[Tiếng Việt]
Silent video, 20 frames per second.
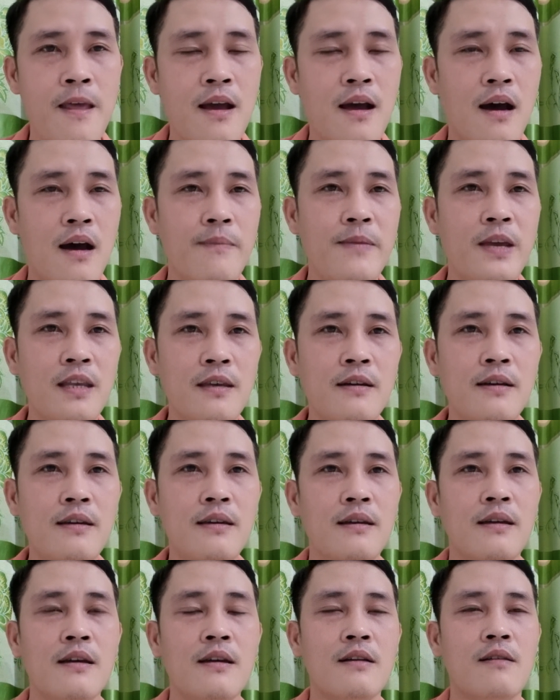ở bên dưới
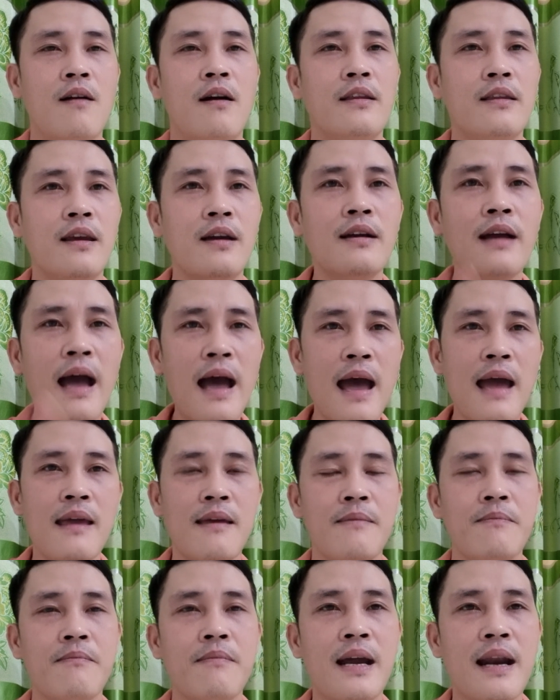còn những
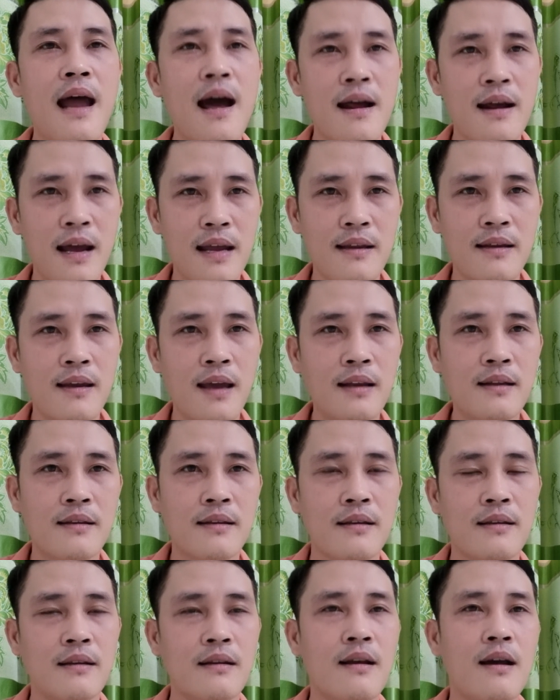ai mà đang ganh
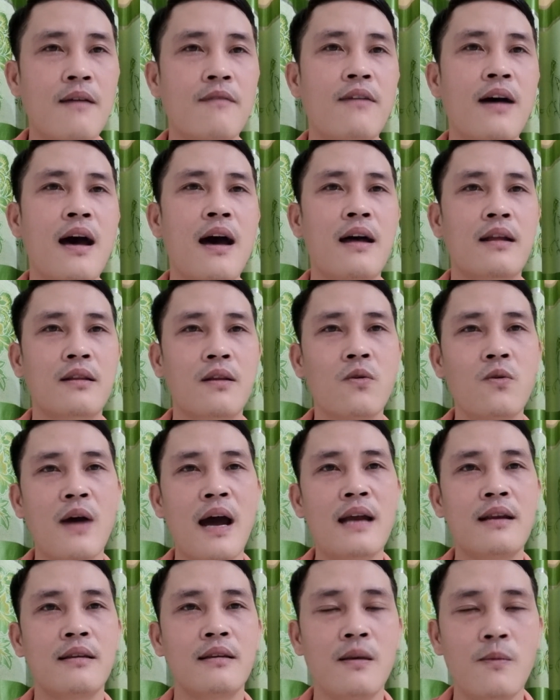ghét À, và thù
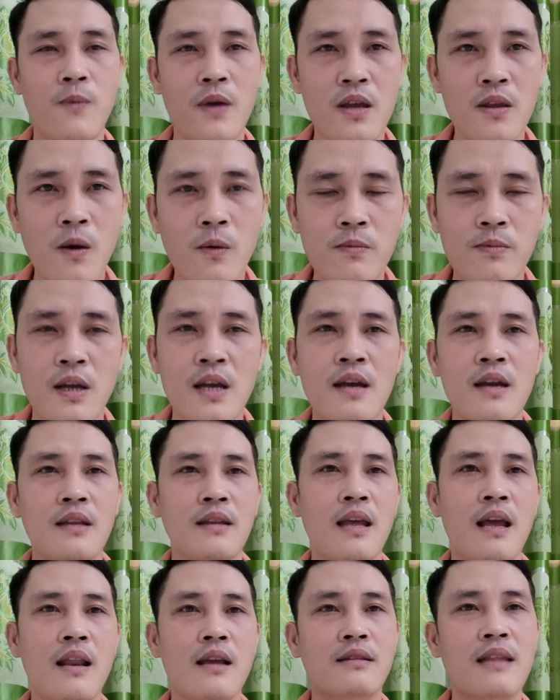hành chị Phi Nhung
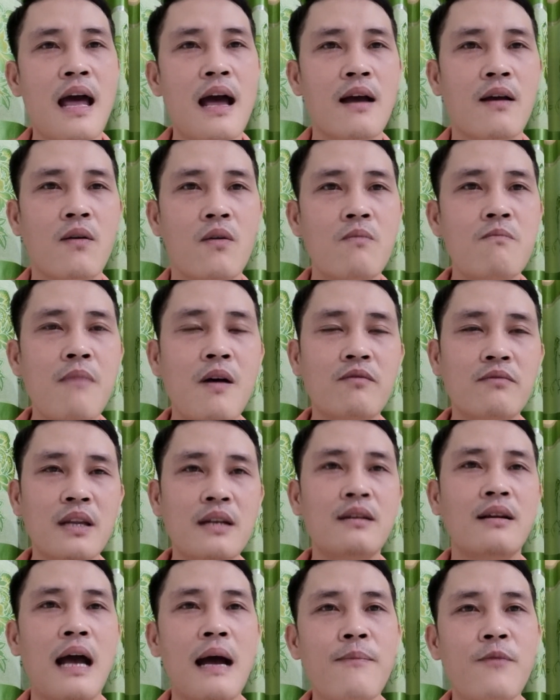thì Lực Tàng cũng mong
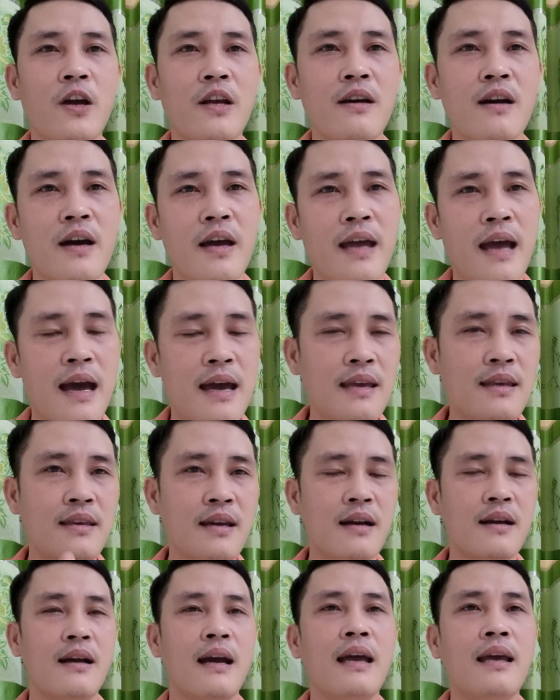tất cả mọi người hãy
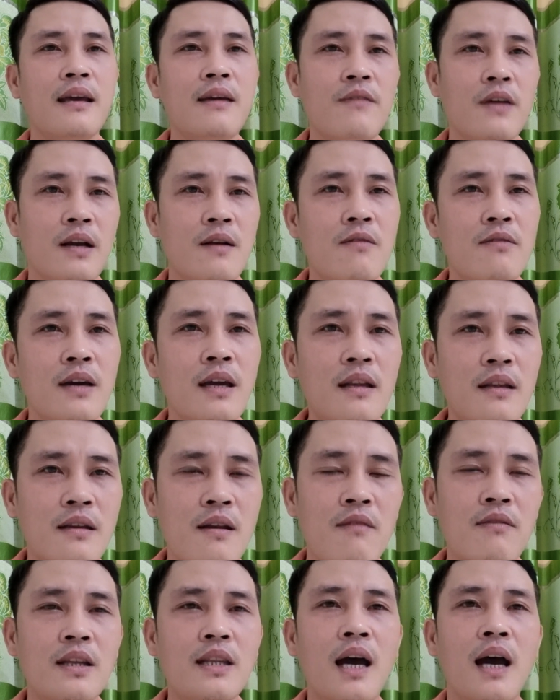dừng ngay cái việc công kích
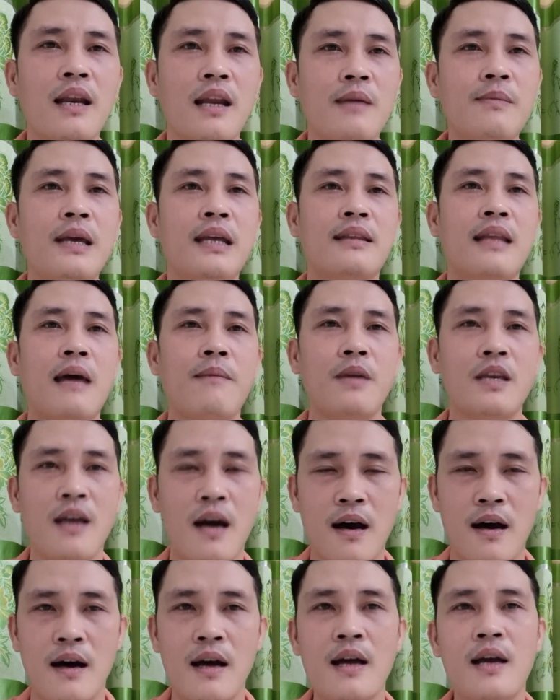trong cái thời điểm hiện tại bây
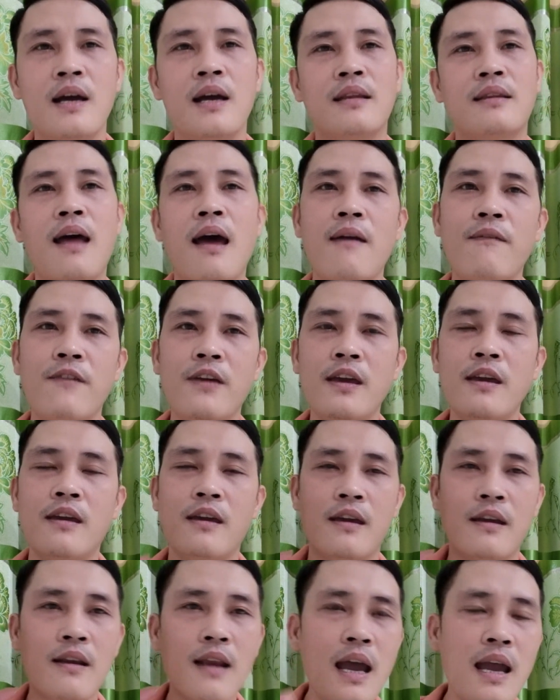giờ tại
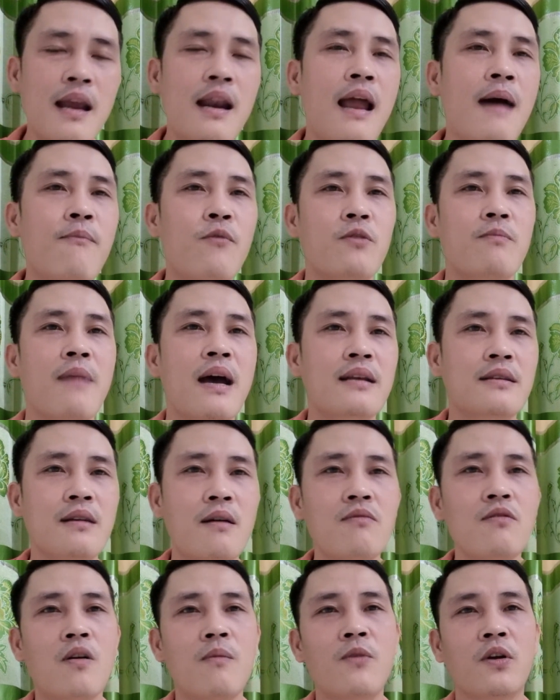vì đây là một mạng
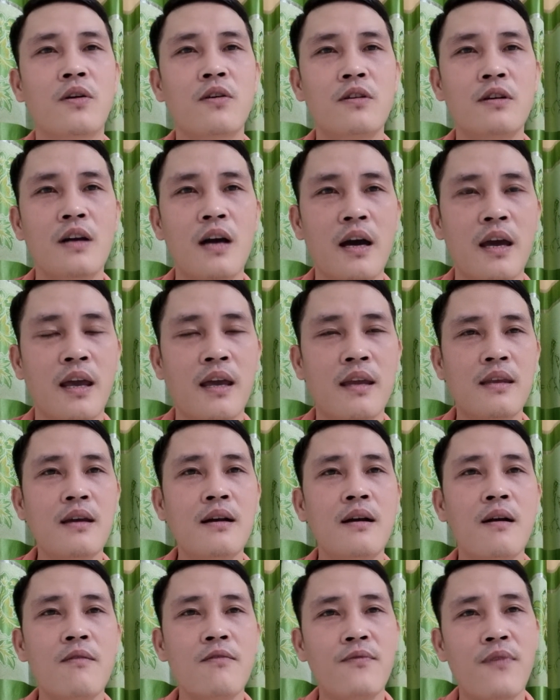sống của một con người chứ
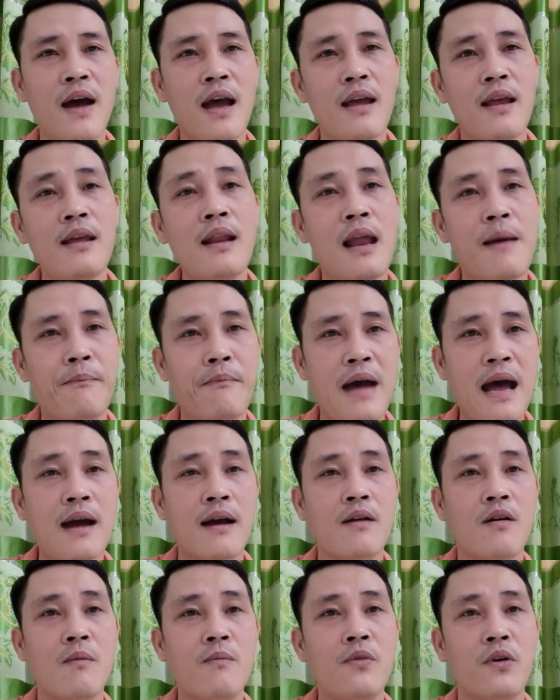không phải là mạng
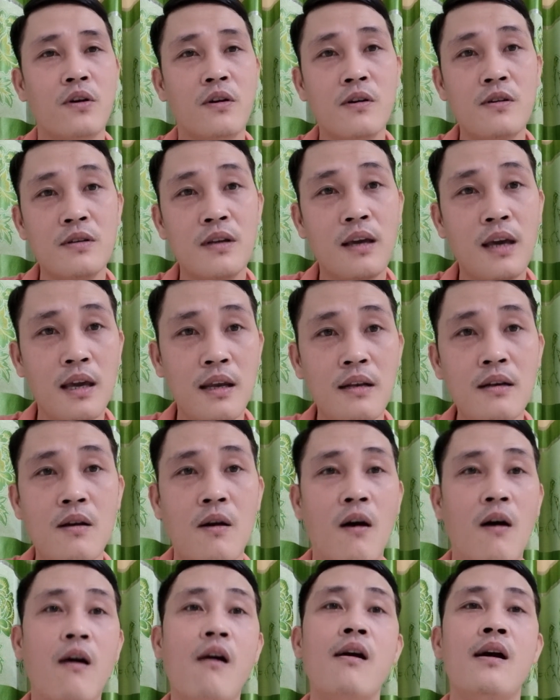của một con kiến
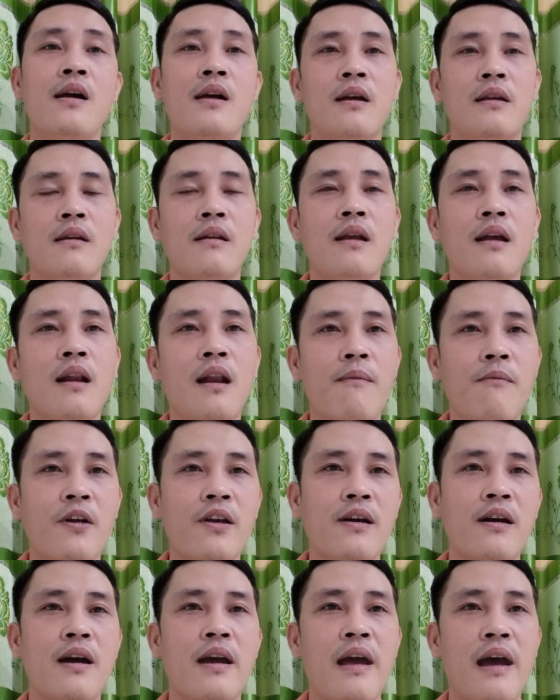cỏ cho nên là
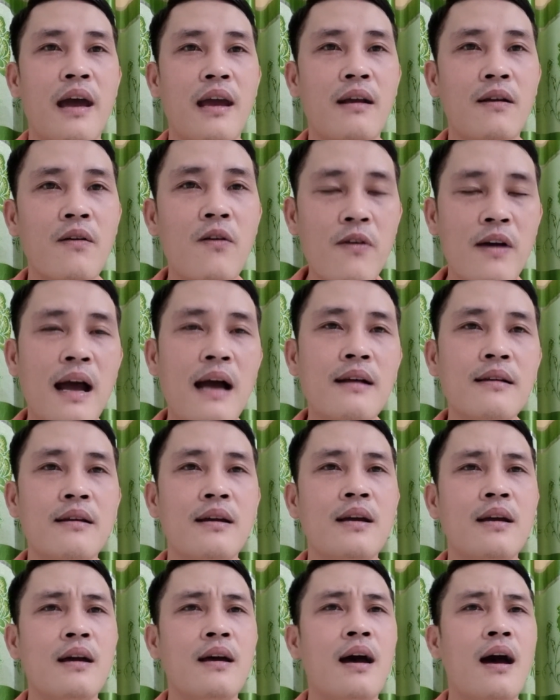mọi người hãy cố gắng
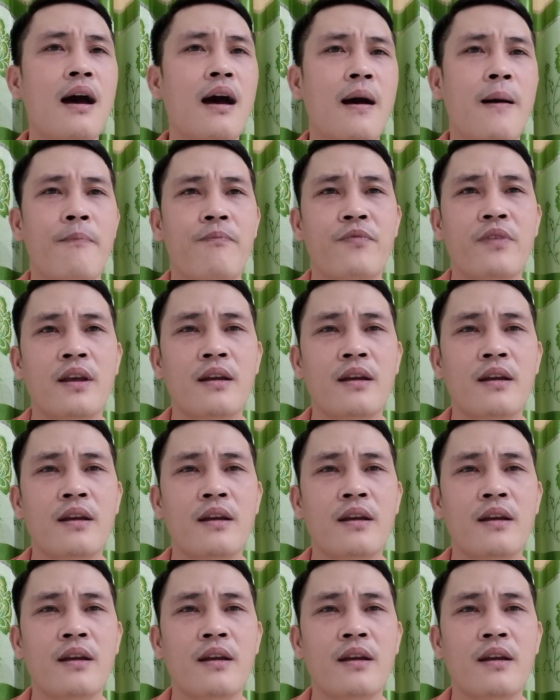à,